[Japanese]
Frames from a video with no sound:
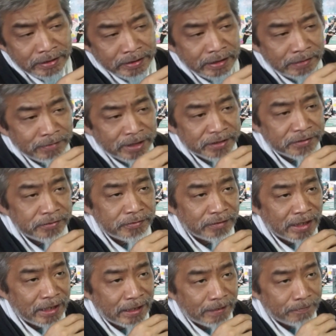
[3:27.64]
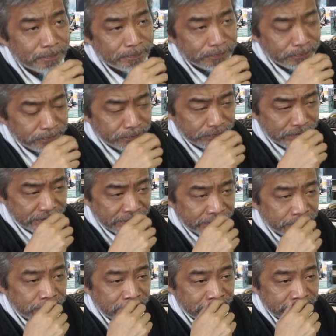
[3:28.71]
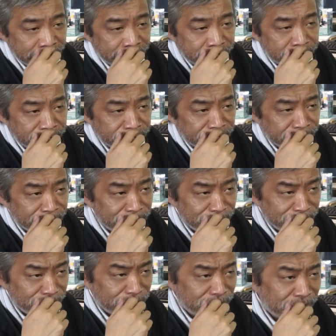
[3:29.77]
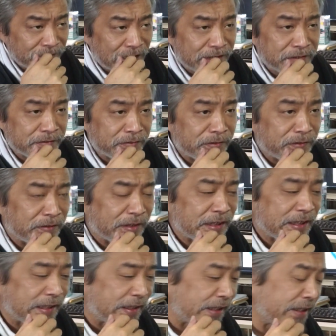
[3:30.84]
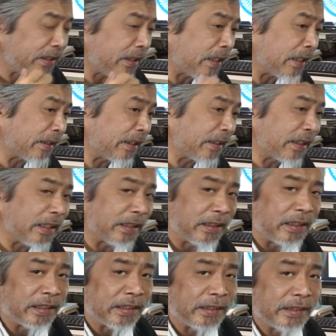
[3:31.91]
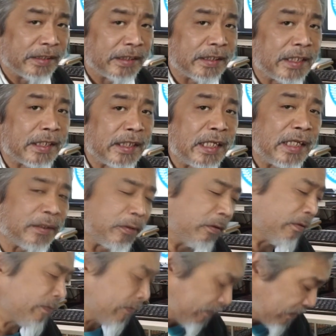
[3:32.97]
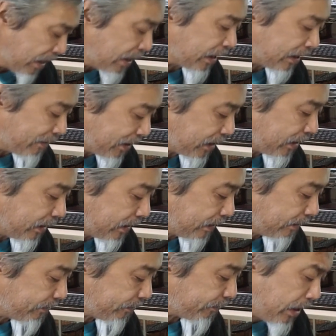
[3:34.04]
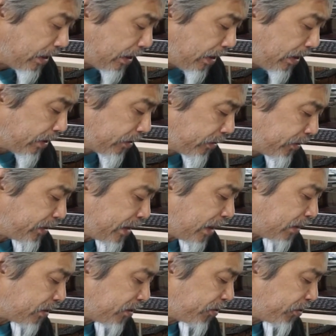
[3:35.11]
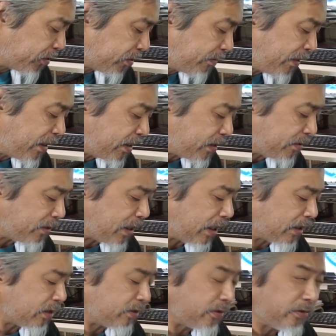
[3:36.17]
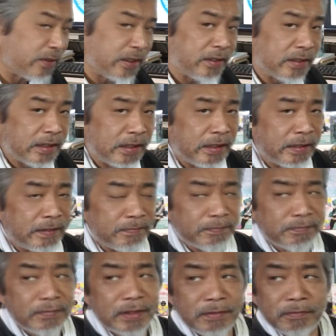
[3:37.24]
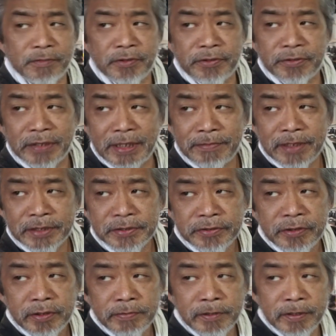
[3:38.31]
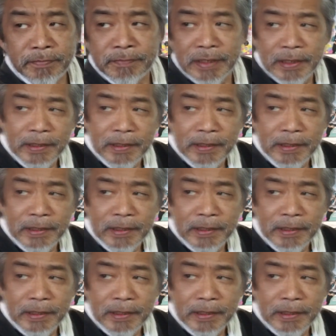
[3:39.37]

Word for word: ガミラス軍が連合艦隊を組んで多数の犠牲出しながら戦ったんじゃないかなと考えてます。そしてあと植民地の割譲ですね。もうガミラスの方も